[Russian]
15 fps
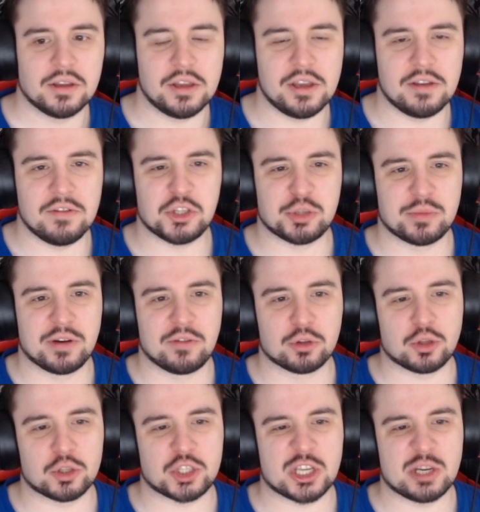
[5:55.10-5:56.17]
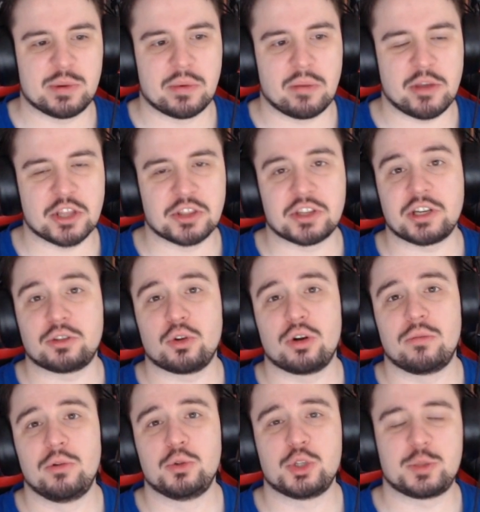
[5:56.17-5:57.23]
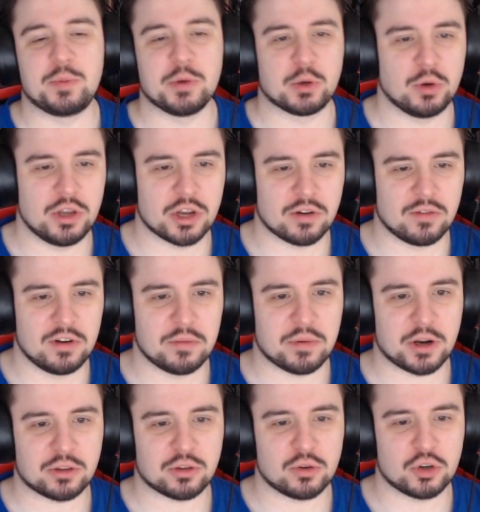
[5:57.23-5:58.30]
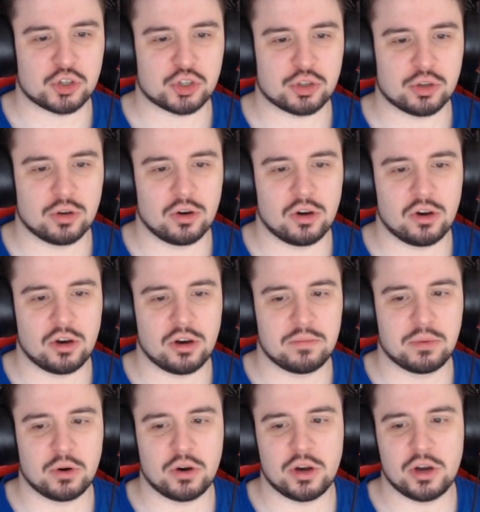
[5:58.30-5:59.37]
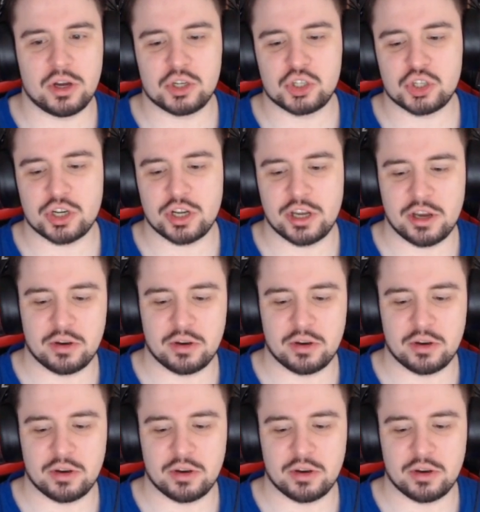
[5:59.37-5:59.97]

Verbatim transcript: И, видимо, вот тот самый момент, о котором люди спекулировали про то, что, о боже,